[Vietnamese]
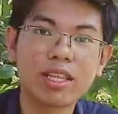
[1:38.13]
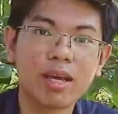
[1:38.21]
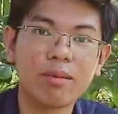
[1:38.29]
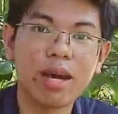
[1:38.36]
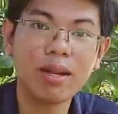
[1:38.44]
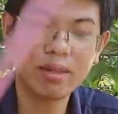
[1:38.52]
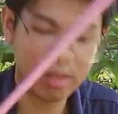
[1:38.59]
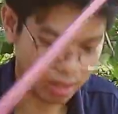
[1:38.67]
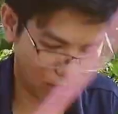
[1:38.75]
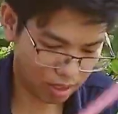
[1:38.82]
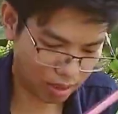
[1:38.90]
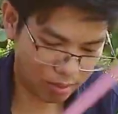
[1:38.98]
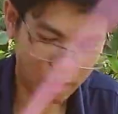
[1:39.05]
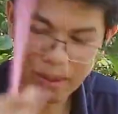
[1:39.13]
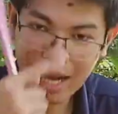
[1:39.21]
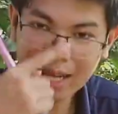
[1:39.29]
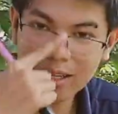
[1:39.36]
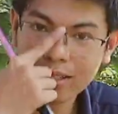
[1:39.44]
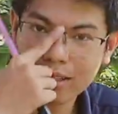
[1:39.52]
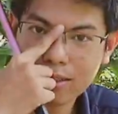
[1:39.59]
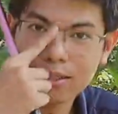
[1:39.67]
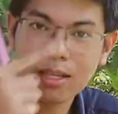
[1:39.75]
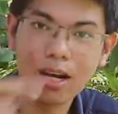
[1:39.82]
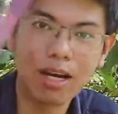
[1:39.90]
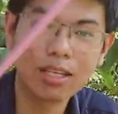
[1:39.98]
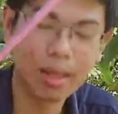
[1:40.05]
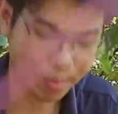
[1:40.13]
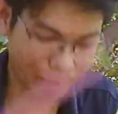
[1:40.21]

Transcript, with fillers: sẽ tìm cách uh, mình bắt uh,